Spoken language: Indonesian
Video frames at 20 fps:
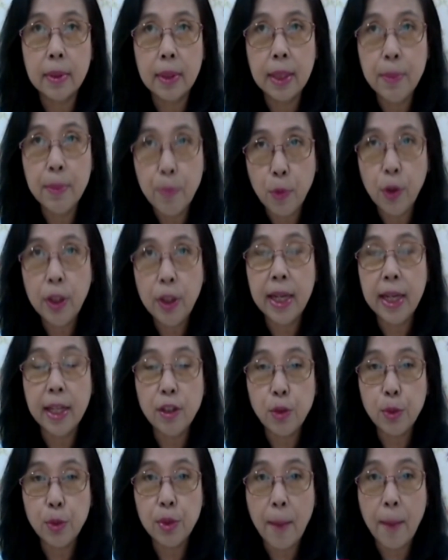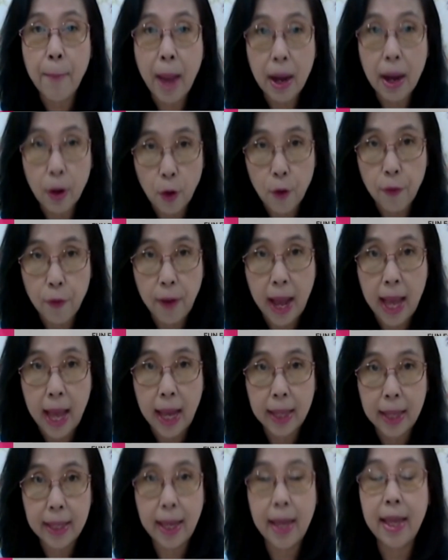imun dan juga makrofag
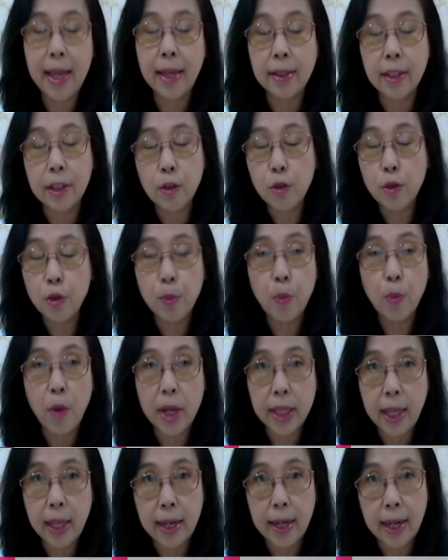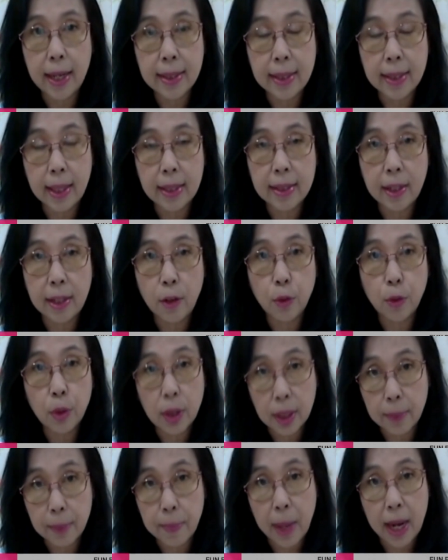ya yang itu semuanya adalah sel-sel
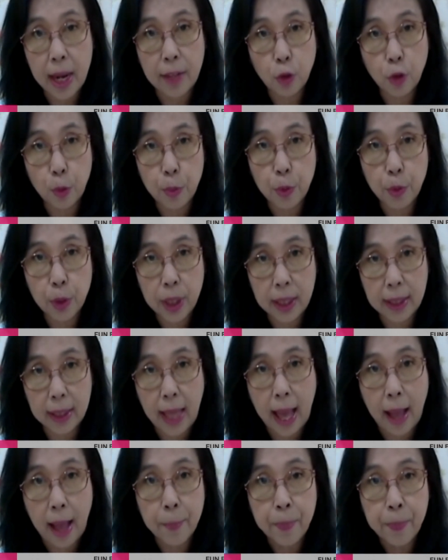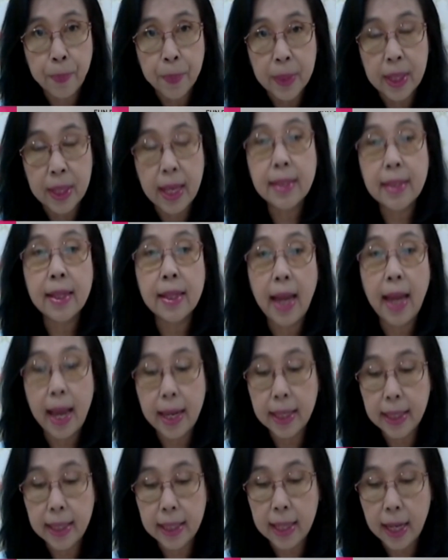untuk kekebalan tubuh kita. Ya,
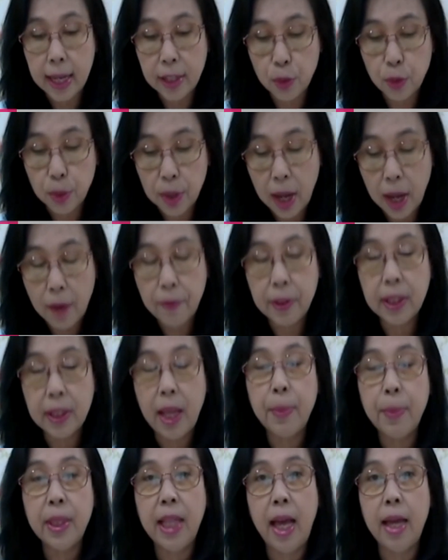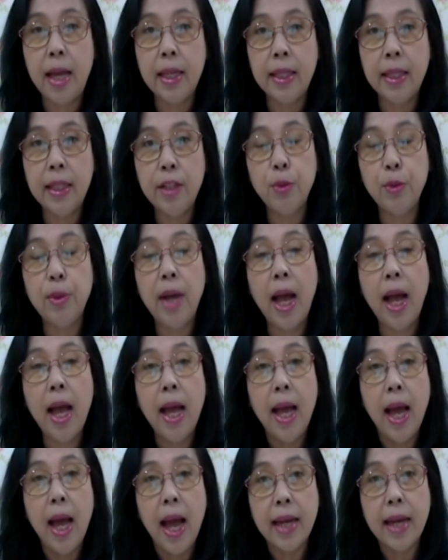selain dia juga vitamin A ini juga
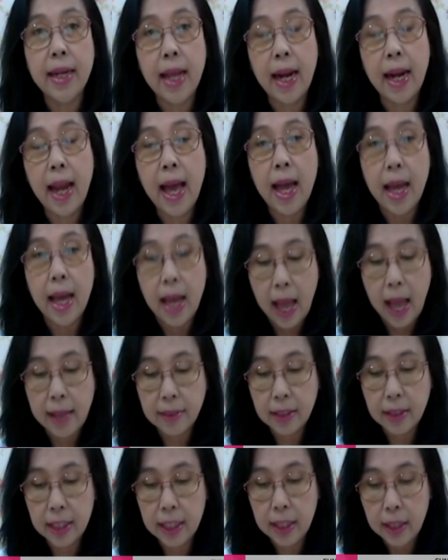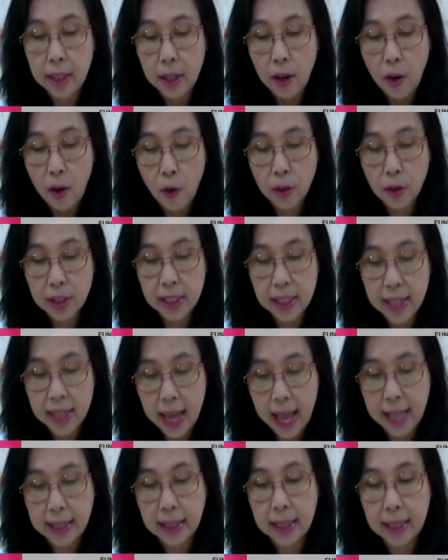adalah
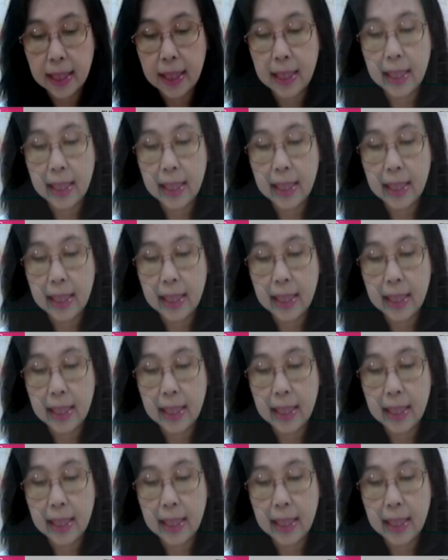antioksidan,